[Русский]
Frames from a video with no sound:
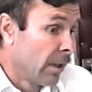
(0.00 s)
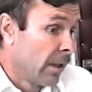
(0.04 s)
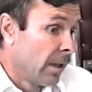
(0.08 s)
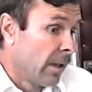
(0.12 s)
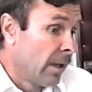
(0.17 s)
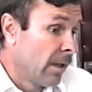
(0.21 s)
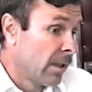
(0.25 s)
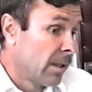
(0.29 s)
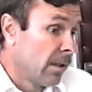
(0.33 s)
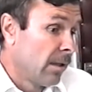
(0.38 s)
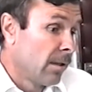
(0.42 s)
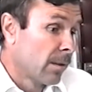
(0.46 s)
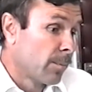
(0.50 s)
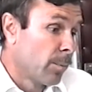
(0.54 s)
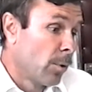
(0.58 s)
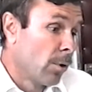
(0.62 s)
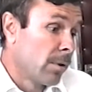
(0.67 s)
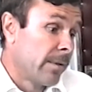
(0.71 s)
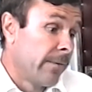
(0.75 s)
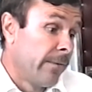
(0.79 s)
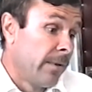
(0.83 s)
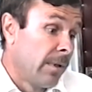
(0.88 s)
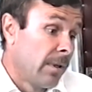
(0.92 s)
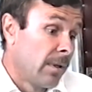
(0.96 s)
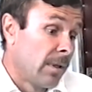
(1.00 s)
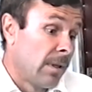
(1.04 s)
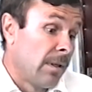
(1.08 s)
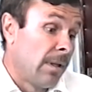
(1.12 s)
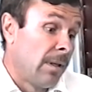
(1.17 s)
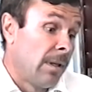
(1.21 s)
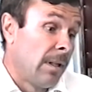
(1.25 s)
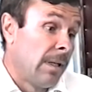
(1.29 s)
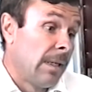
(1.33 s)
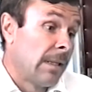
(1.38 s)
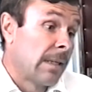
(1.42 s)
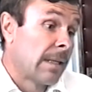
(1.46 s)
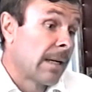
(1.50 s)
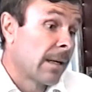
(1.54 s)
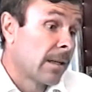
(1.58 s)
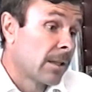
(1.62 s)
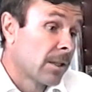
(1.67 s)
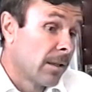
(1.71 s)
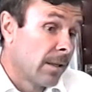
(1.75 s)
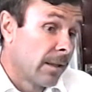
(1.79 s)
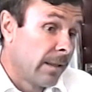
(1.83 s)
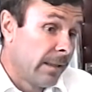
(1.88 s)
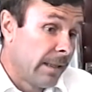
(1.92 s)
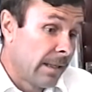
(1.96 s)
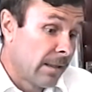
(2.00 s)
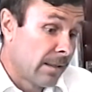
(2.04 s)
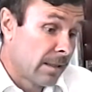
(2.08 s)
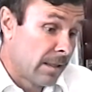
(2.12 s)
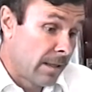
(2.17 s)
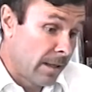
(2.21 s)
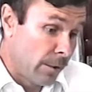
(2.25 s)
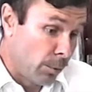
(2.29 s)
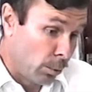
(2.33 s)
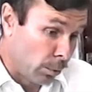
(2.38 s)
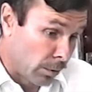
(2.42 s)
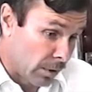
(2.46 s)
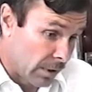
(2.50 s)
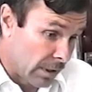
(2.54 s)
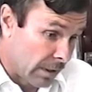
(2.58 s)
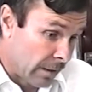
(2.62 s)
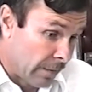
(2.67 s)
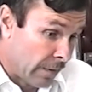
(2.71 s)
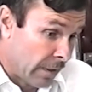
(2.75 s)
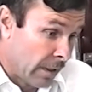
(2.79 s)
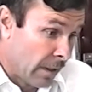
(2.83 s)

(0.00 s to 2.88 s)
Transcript: Эти использованные также ей сдаются.